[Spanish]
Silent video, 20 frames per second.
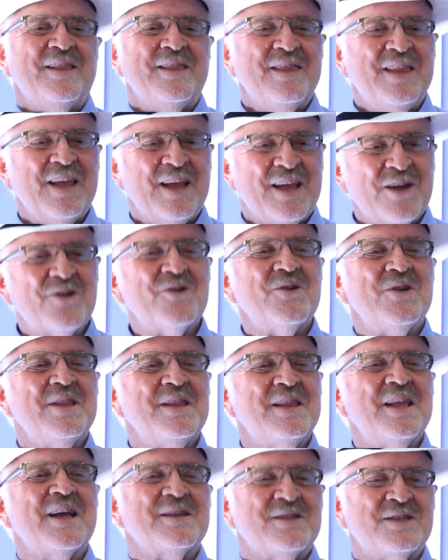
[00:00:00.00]
de que nos
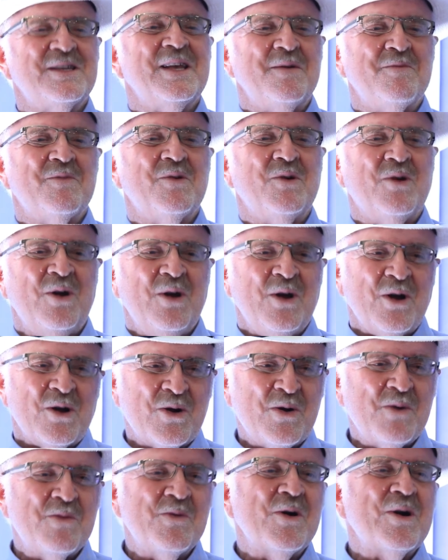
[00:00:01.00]
indexemos,
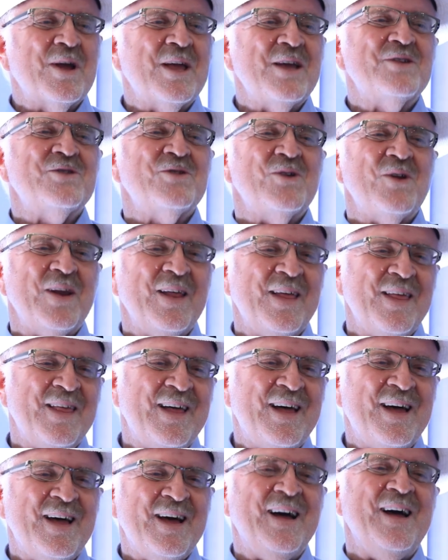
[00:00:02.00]
como que eso le
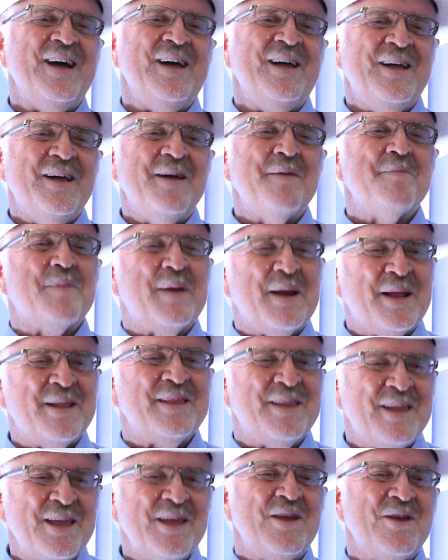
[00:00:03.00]
da
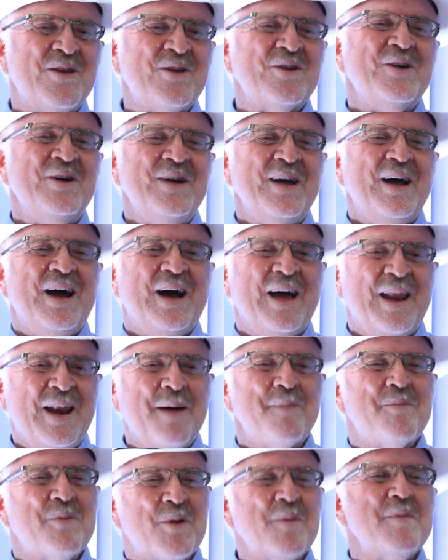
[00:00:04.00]
prestigio a
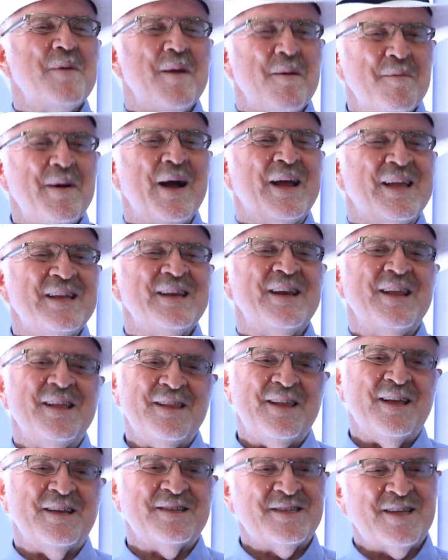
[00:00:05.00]
la propia máquina
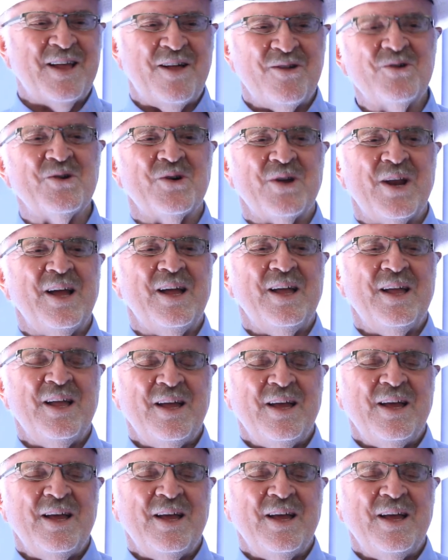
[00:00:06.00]
indexadora.